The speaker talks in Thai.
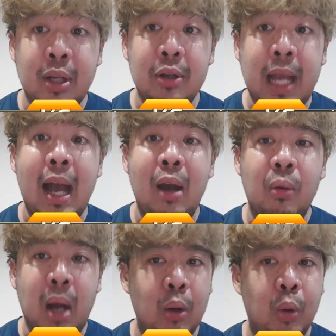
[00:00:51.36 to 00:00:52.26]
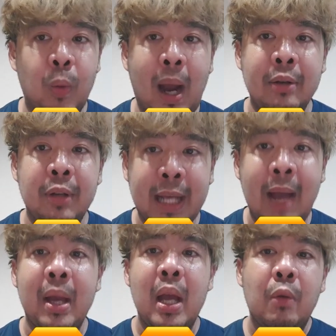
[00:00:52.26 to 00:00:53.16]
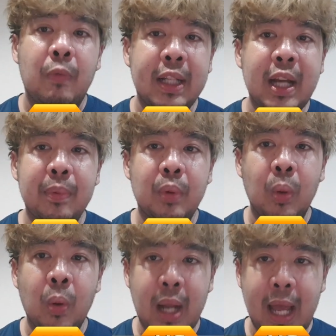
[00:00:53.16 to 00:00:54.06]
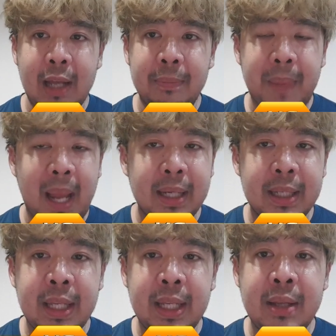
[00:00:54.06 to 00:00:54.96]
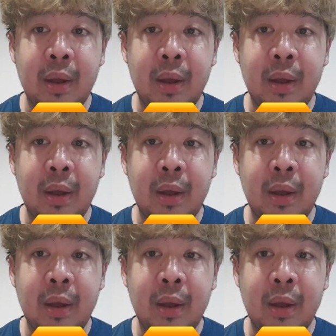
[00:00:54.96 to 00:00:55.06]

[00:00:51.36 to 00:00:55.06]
999 เอาไว้ด้วยนะครับ วันนี้ครับคู่แรกไปกันที่